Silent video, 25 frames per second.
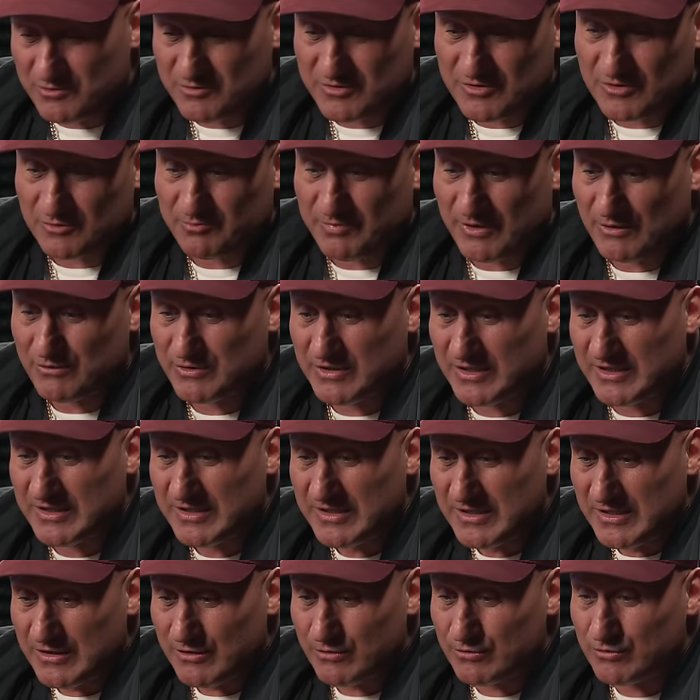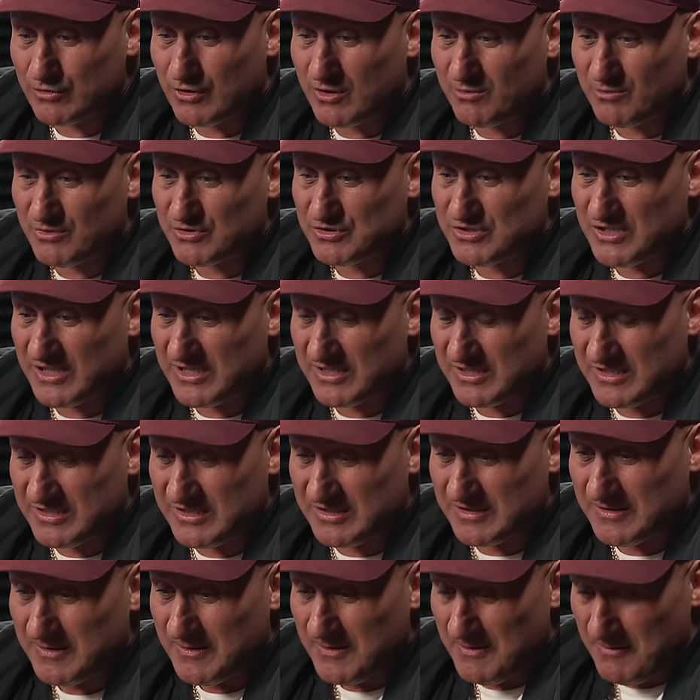mi zupełnie ruchomość
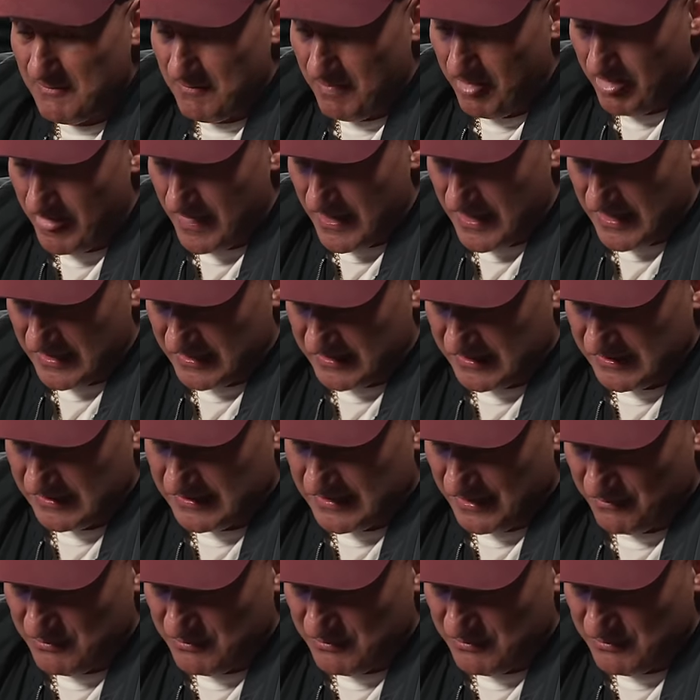ręki na kilka